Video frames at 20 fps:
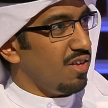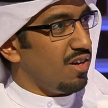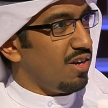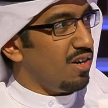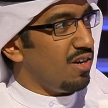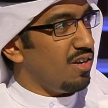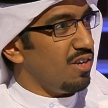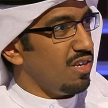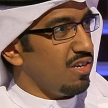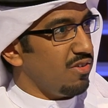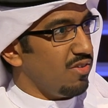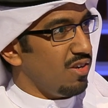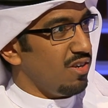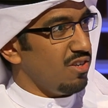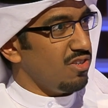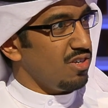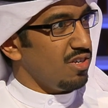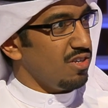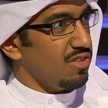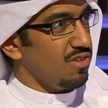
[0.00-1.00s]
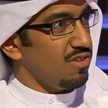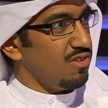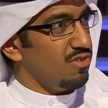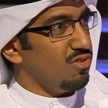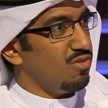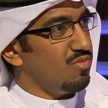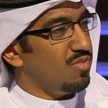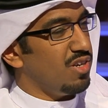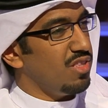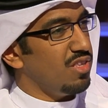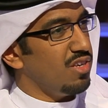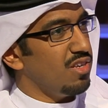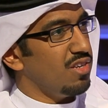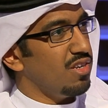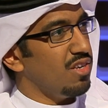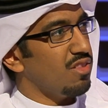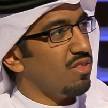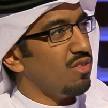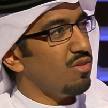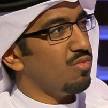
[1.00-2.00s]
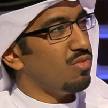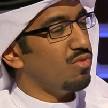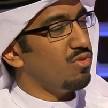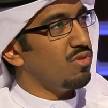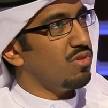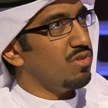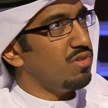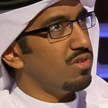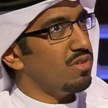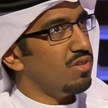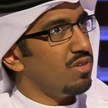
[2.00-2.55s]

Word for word: عاليه ولا جيده وبعدين يطلبون